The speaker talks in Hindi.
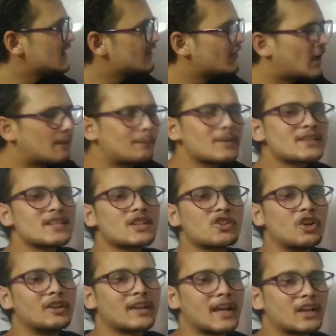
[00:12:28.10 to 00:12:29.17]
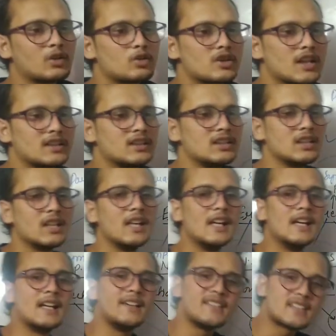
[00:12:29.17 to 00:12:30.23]
ये वापस से कॉन्ट्रैक्ट हो जाती है
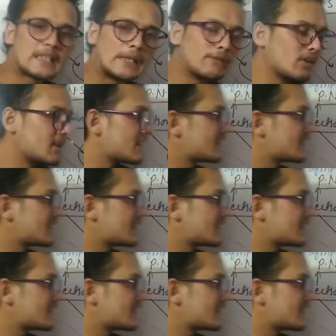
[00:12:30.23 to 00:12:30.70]
इसकी वजह